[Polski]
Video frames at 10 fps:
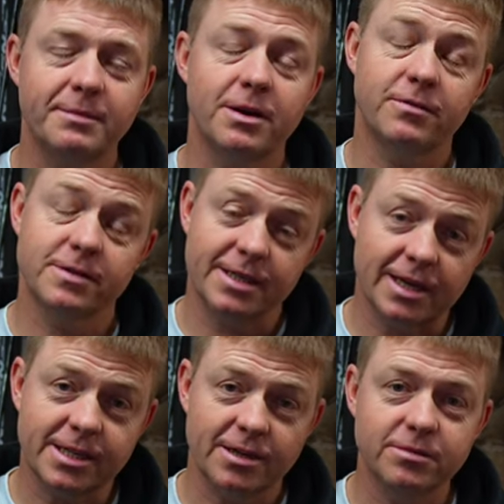mają
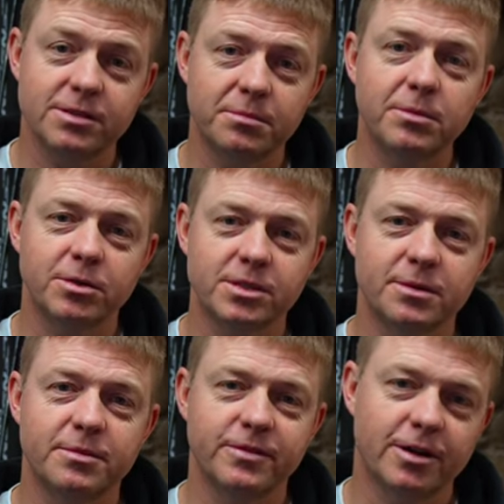wystarczającą moc,
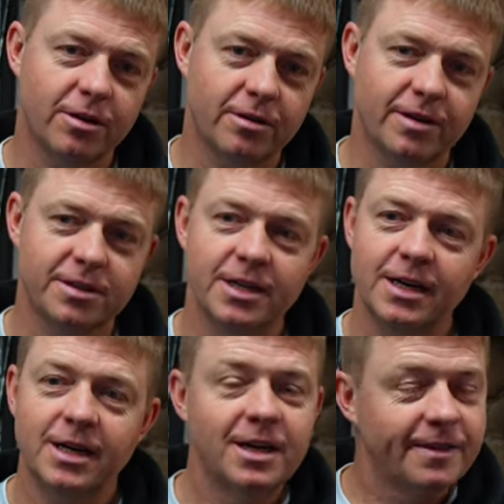żeby wyholować
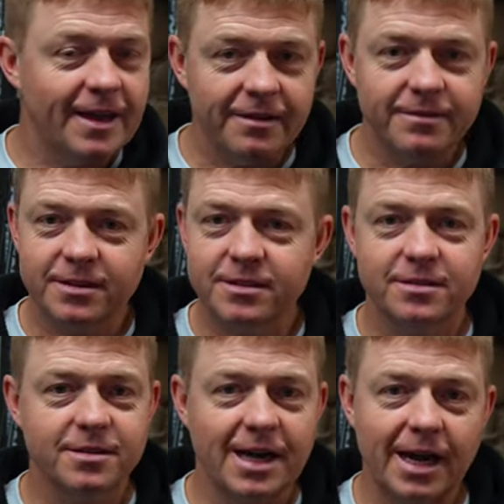
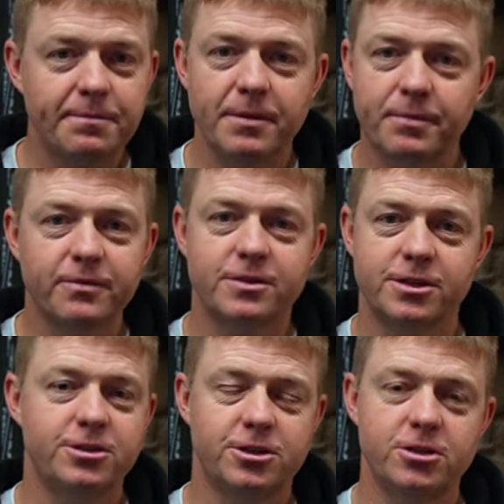nawet karpie
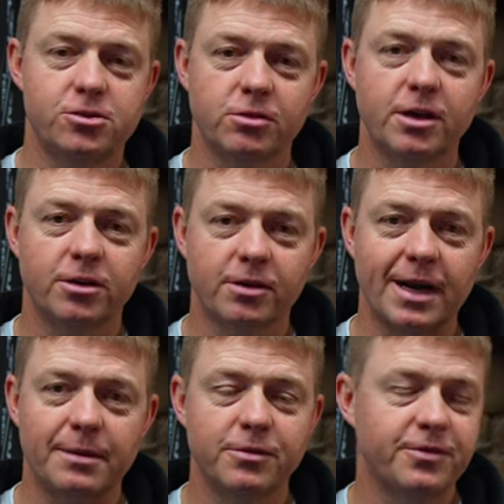powyżej 10
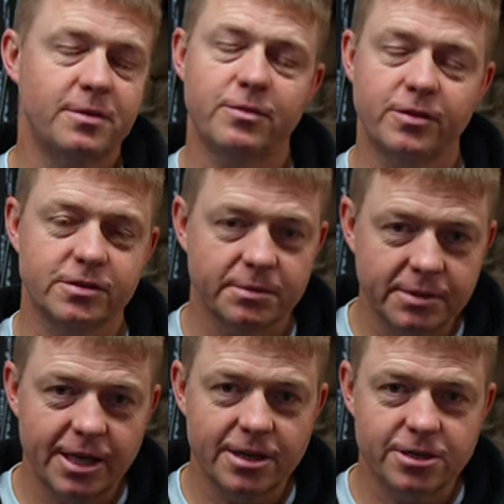kg, nie mówiąc o
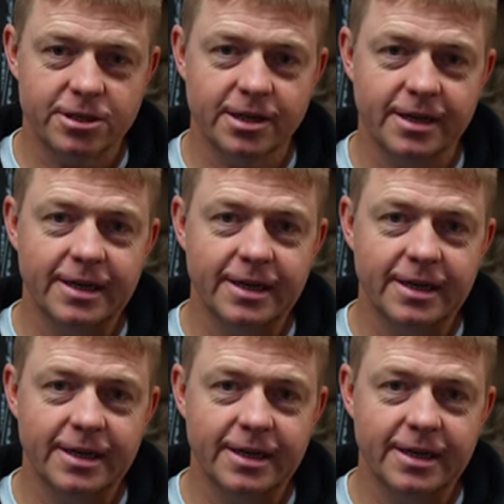mniejszych,